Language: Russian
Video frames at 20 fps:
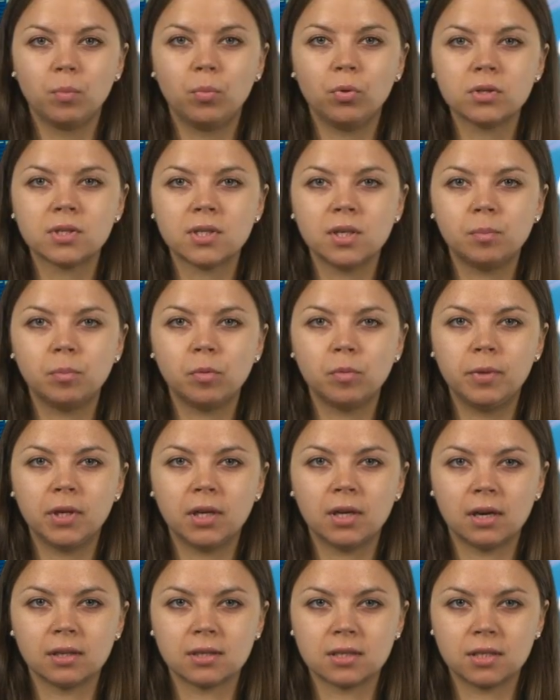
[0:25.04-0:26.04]
После
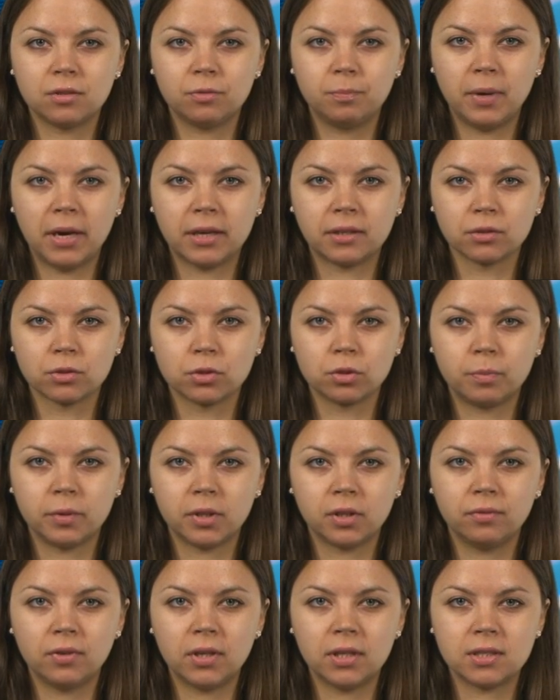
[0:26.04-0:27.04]
публикации в пятницу
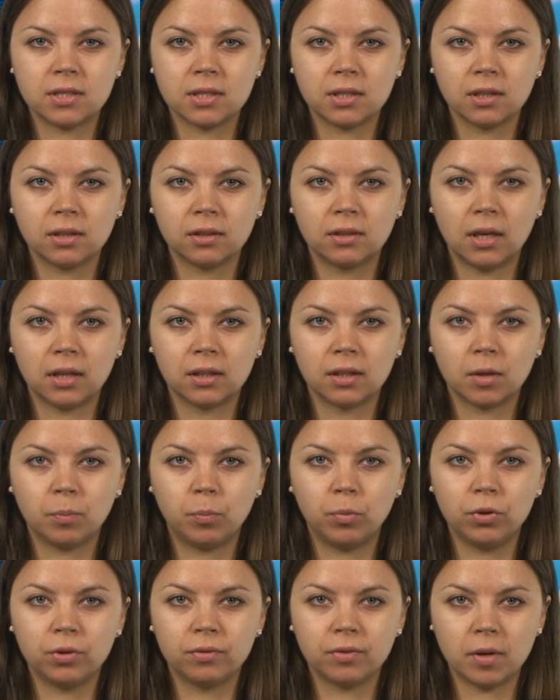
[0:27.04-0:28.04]
предварительных данных
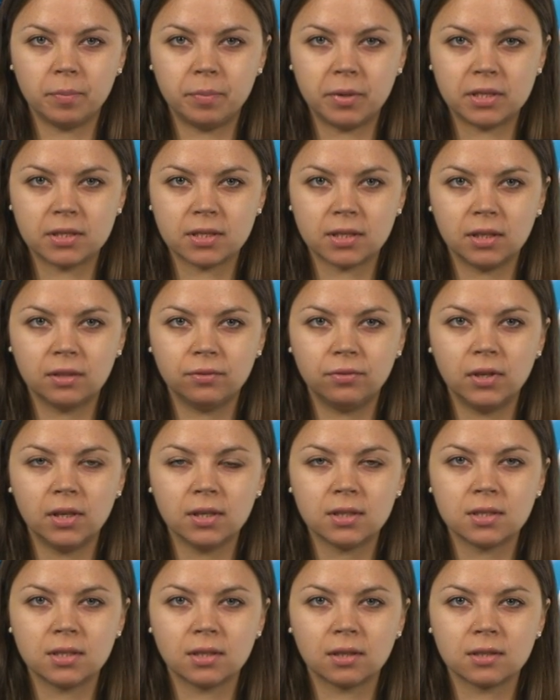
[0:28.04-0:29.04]
по европейской
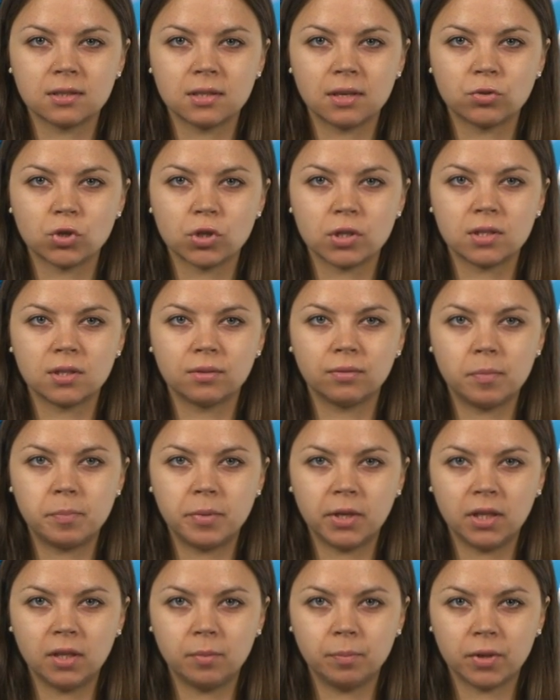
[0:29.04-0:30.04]
инфляции, оказавшейся
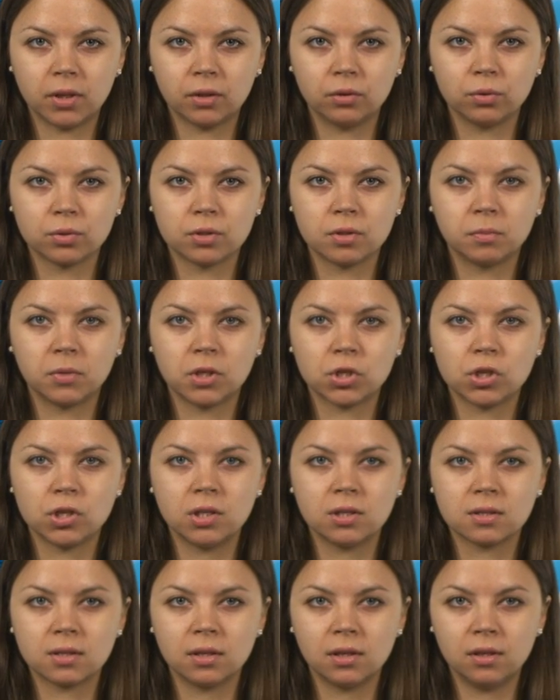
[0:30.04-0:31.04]
вопреки прогнозам даже
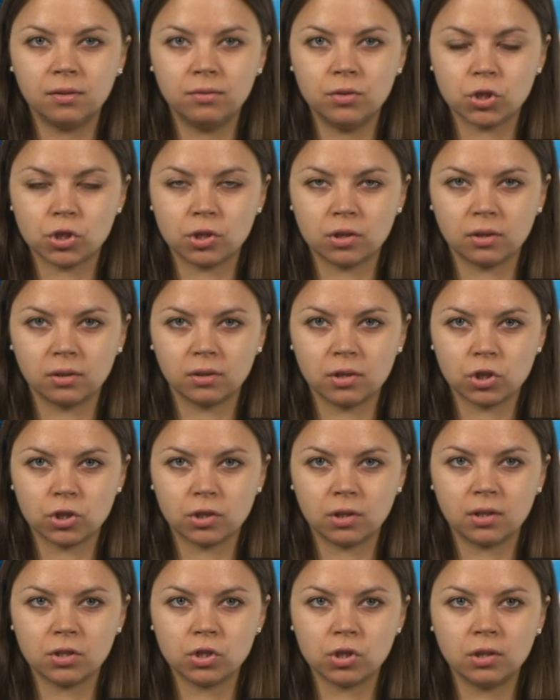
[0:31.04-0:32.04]
несколько выше
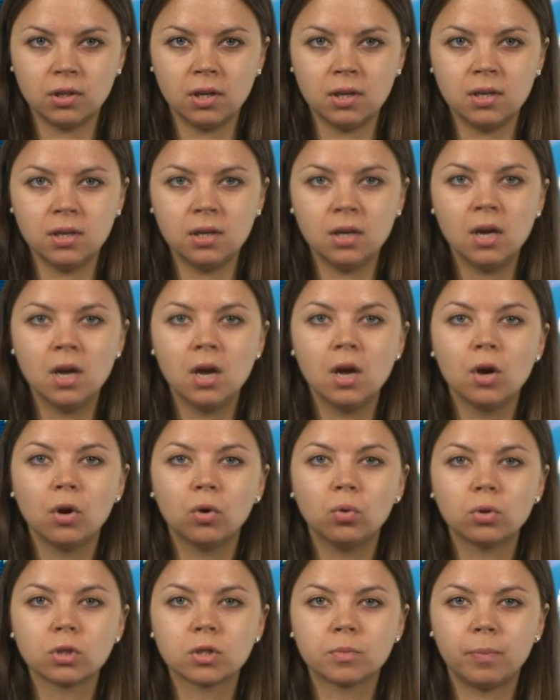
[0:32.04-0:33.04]
рыночных ожиданий,
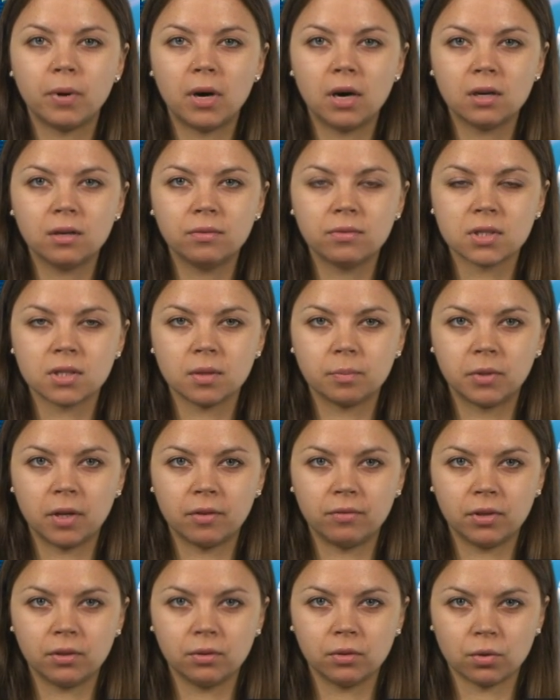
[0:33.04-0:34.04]
курс пары
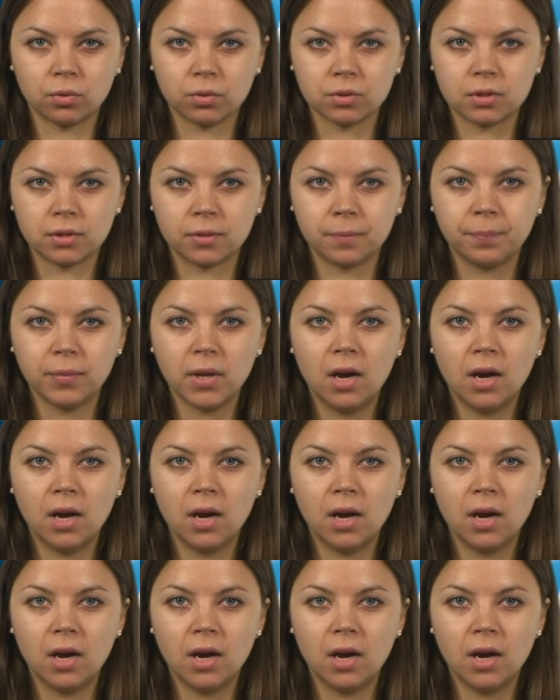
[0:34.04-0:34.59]
возобновил рост.